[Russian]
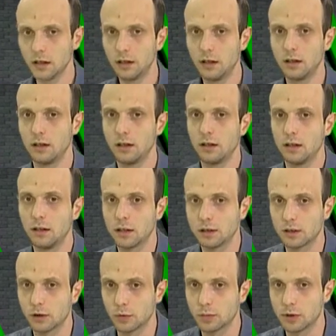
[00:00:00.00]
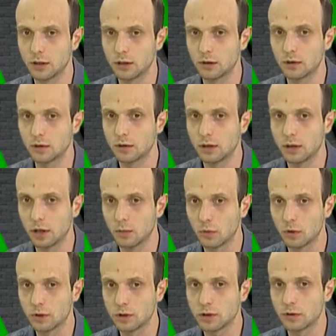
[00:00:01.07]
э, антикоррупционную э,
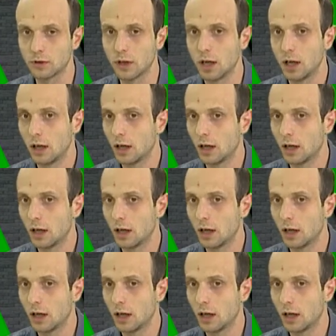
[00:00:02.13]
ремонтив,